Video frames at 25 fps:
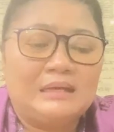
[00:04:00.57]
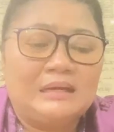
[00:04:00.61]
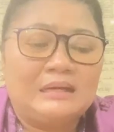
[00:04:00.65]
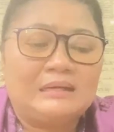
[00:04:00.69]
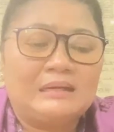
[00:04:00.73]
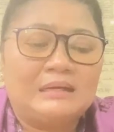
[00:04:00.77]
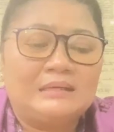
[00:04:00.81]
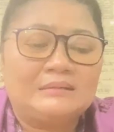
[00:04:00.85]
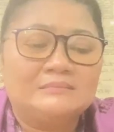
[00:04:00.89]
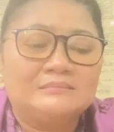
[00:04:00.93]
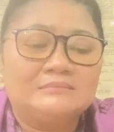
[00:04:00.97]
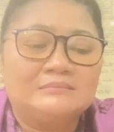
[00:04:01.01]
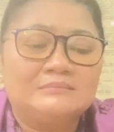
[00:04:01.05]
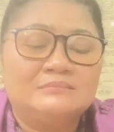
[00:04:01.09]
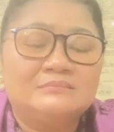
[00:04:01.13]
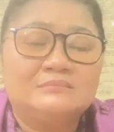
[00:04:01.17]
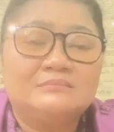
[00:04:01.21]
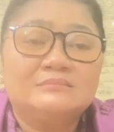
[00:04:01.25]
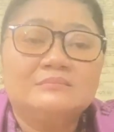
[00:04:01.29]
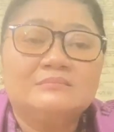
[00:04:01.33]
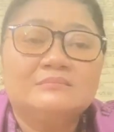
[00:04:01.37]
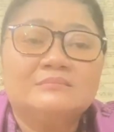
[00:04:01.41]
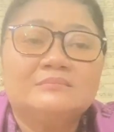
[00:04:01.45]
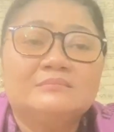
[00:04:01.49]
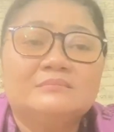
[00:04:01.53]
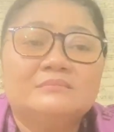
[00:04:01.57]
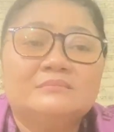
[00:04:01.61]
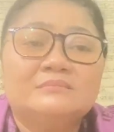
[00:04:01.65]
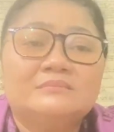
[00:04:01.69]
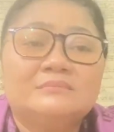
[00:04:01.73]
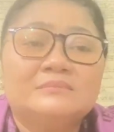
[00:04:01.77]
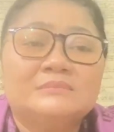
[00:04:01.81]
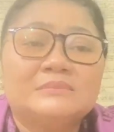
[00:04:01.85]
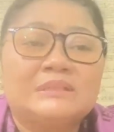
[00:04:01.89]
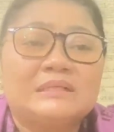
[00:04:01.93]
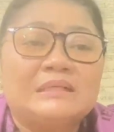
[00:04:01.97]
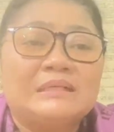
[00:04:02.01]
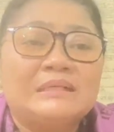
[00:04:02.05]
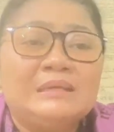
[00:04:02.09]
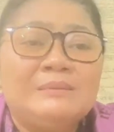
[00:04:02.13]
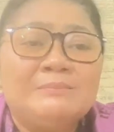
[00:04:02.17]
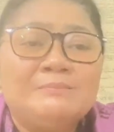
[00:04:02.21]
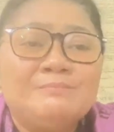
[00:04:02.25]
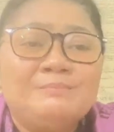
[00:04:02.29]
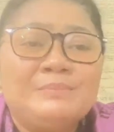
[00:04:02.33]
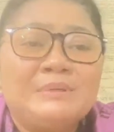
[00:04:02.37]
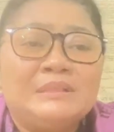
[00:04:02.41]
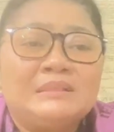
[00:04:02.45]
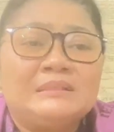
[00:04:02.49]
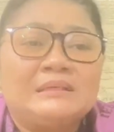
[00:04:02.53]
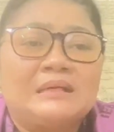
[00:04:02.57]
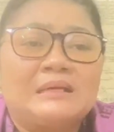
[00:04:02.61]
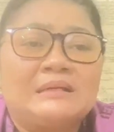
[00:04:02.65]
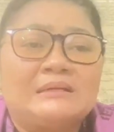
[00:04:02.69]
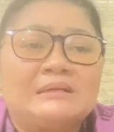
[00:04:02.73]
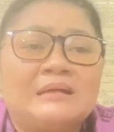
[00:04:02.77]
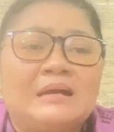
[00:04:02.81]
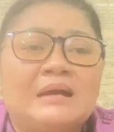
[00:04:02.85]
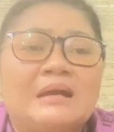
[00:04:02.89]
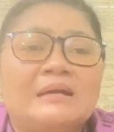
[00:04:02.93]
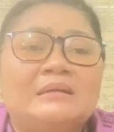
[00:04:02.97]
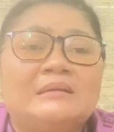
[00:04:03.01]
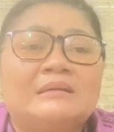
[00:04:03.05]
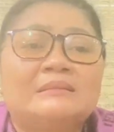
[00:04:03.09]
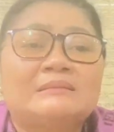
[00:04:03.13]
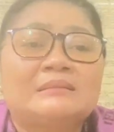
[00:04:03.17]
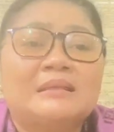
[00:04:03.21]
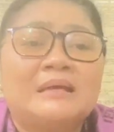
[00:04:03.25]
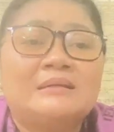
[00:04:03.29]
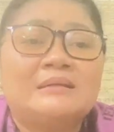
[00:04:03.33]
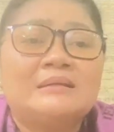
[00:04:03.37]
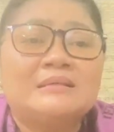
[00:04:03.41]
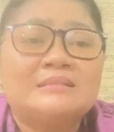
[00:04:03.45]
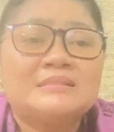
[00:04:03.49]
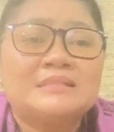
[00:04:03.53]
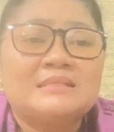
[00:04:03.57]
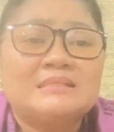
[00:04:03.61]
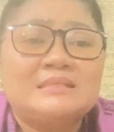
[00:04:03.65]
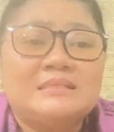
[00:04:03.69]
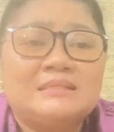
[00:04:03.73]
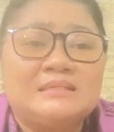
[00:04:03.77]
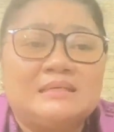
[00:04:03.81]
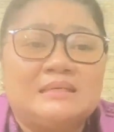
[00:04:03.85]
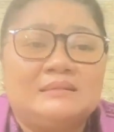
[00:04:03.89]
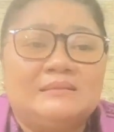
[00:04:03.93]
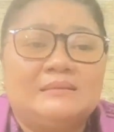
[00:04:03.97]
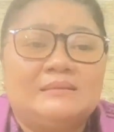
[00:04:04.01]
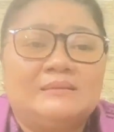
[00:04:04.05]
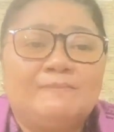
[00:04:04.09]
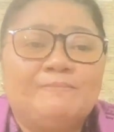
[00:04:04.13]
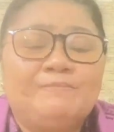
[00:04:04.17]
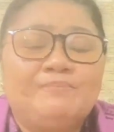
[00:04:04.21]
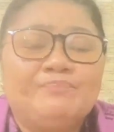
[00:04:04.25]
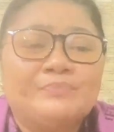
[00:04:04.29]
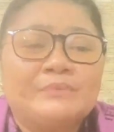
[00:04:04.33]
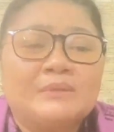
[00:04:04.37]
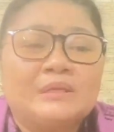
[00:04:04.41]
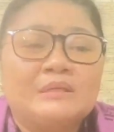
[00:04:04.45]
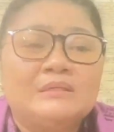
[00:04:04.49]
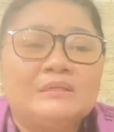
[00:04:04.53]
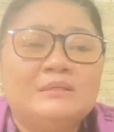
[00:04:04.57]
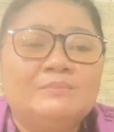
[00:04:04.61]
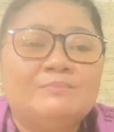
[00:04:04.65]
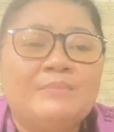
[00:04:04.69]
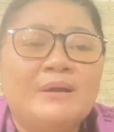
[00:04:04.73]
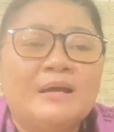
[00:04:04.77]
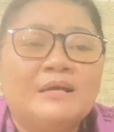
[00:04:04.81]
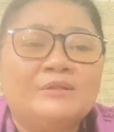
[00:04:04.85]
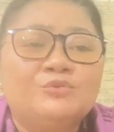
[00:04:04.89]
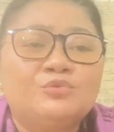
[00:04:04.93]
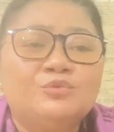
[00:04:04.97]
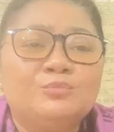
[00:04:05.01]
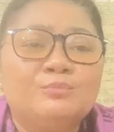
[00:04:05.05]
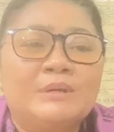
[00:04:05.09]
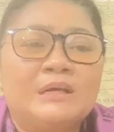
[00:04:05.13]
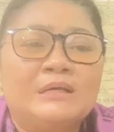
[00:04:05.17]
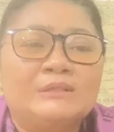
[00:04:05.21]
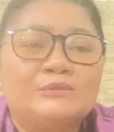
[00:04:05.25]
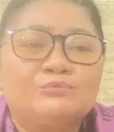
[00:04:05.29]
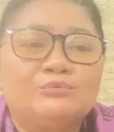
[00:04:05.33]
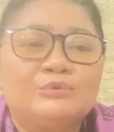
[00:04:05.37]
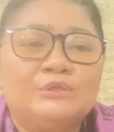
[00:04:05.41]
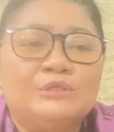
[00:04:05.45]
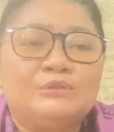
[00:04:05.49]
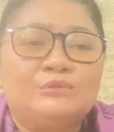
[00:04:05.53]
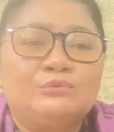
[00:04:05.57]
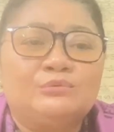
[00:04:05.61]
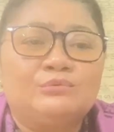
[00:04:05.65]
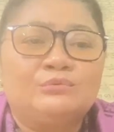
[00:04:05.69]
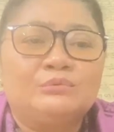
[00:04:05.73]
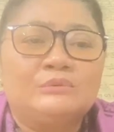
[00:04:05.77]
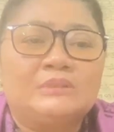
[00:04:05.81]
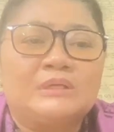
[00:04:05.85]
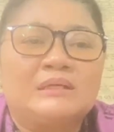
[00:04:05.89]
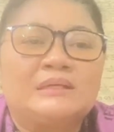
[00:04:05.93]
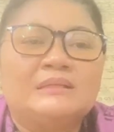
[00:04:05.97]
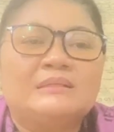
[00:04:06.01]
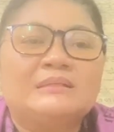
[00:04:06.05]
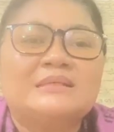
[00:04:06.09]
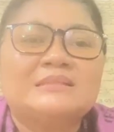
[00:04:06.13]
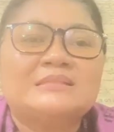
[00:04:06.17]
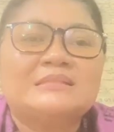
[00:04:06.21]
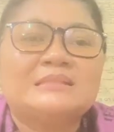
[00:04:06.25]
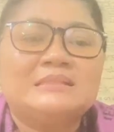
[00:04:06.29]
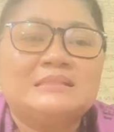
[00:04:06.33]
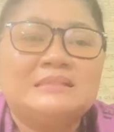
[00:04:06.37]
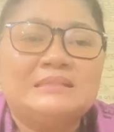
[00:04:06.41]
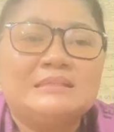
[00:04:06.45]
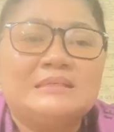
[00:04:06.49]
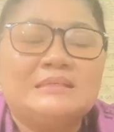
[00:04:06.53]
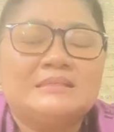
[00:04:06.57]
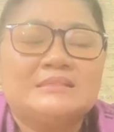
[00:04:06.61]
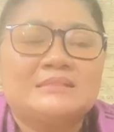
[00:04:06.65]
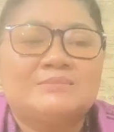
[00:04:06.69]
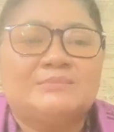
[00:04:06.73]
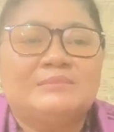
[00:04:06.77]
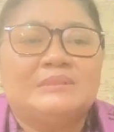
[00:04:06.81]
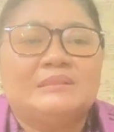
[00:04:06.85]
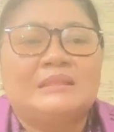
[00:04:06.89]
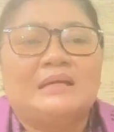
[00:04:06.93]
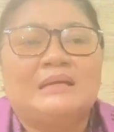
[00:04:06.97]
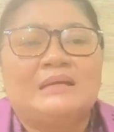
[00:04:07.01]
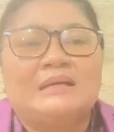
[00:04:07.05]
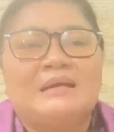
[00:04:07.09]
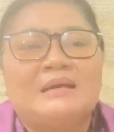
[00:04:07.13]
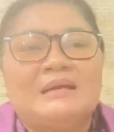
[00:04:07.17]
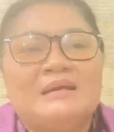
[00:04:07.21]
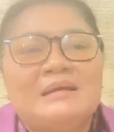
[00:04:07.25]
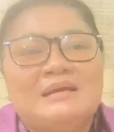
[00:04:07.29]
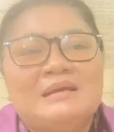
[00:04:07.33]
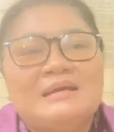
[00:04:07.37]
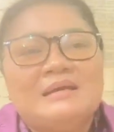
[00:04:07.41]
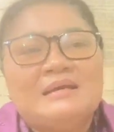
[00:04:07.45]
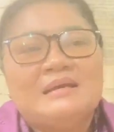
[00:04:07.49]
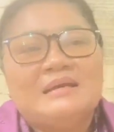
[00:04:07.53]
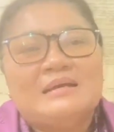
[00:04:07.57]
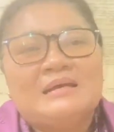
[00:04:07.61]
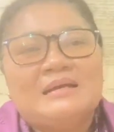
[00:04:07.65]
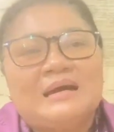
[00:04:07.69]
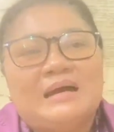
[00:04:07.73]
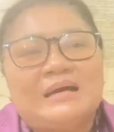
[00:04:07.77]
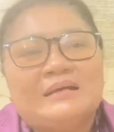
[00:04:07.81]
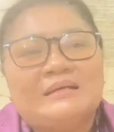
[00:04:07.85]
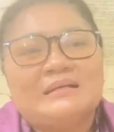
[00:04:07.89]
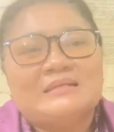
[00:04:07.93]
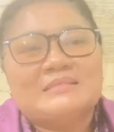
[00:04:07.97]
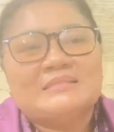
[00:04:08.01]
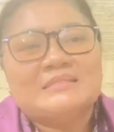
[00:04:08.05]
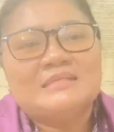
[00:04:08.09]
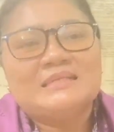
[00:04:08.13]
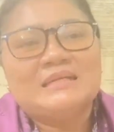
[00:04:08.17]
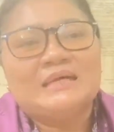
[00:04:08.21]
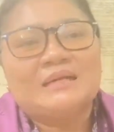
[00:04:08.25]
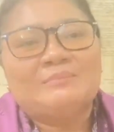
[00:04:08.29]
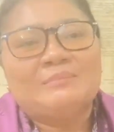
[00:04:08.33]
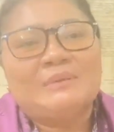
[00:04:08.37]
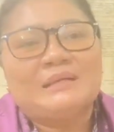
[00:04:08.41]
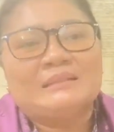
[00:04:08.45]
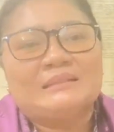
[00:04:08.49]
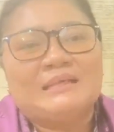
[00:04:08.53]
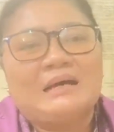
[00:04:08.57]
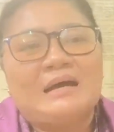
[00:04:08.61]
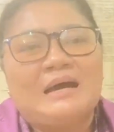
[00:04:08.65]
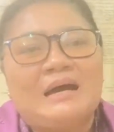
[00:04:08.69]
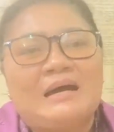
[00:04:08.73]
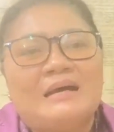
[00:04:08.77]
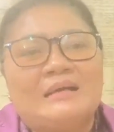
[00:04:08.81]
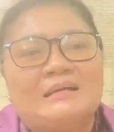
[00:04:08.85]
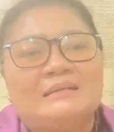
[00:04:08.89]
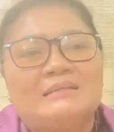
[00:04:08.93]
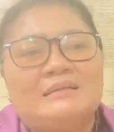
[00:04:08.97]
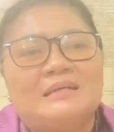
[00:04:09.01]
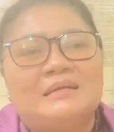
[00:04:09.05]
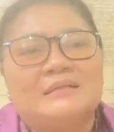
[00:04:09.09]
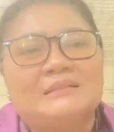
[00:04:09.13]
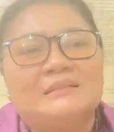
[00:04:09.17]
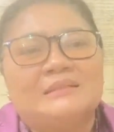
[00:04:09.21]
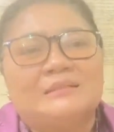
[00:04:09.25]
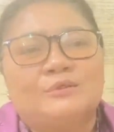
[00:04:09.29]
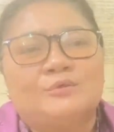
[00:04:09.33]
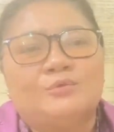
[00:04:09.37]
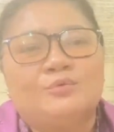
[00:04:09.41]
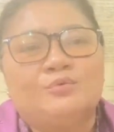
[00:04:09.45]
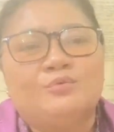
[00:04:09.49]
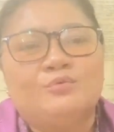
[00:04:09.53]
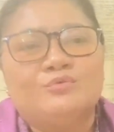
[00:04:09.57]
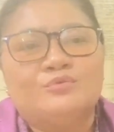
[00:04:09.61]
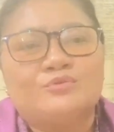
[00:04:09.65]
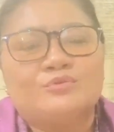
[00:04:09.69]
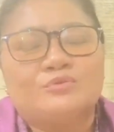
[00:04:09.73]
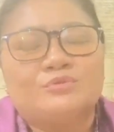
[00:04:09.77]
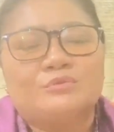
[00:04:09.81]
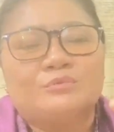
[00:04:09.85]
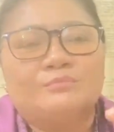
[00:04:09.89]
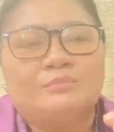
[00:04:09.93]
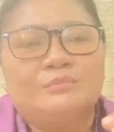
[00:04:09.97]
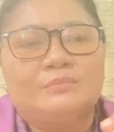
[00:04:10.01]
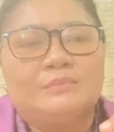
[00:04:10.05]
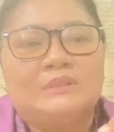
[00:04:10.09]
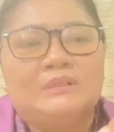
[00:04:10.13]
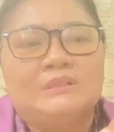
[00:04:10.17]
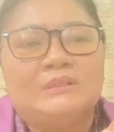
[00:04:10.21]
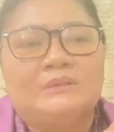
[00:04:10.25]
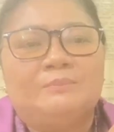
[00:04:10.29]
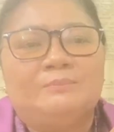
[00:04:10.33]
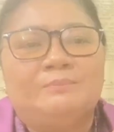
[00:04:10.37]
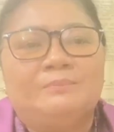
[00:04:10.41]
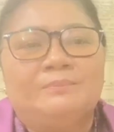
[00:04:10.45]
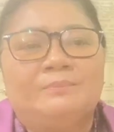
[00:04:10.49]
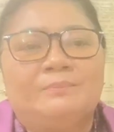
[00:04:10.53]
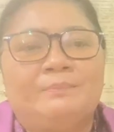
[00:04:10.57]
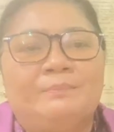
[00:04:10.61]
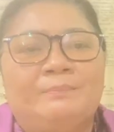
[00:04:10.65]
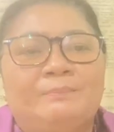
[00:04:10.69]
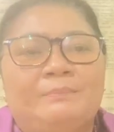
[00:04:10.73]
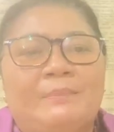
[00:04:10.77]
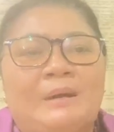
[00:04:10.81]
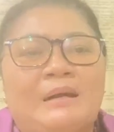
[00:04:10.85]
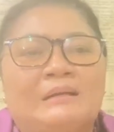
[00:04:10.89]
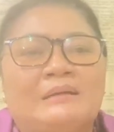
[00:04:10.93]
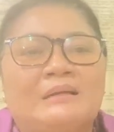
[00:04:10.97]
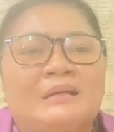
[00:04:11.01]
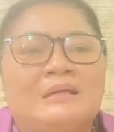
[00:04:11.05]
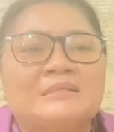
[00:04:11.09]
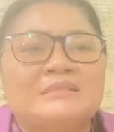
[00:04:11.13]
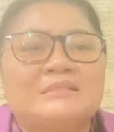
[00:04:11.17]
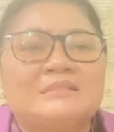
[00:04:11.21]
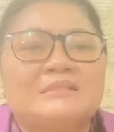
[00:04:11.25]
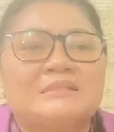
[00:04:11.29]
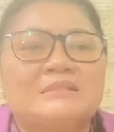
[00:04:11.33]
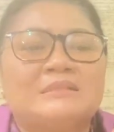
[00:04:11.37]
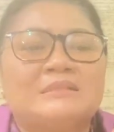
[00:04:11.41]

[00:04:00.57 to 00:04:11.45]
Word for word: akan terhimpit karena ada tanah sedikit. Di batu-batu itu tanahnya sedikit, sementara ada sinar matahari yang terus uh, panas